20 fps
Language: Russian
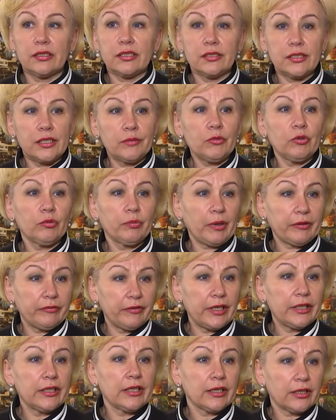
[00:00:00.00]
Система
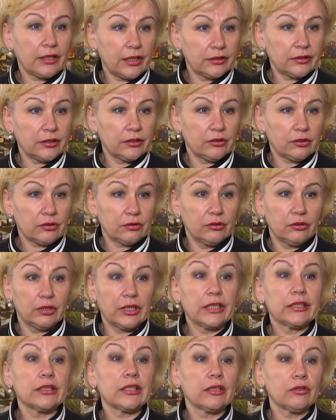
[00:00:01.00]
управления охраной
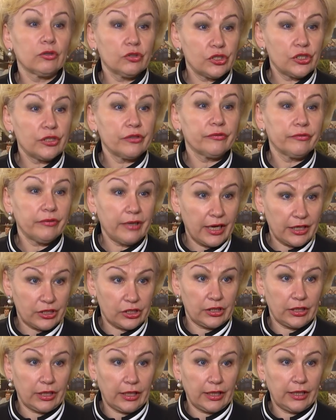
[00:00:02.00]
труда – это очень
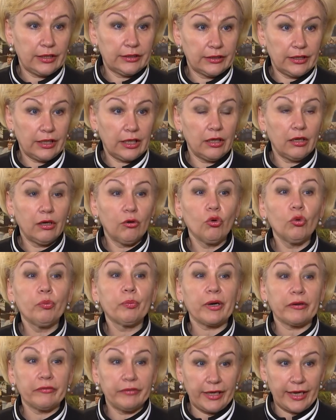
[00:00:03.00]
важное, да,
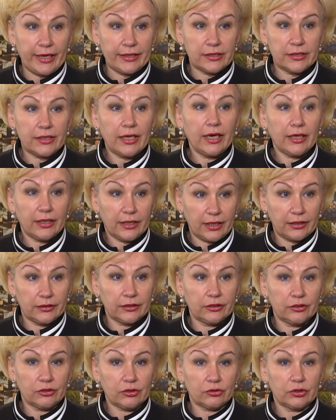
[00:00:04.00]
управлять
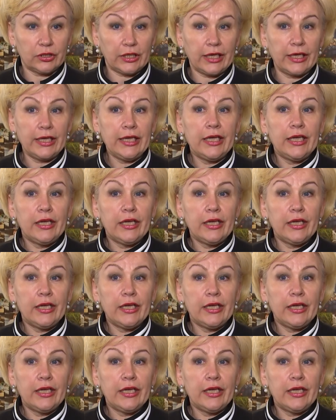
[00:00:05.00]
охраной труда.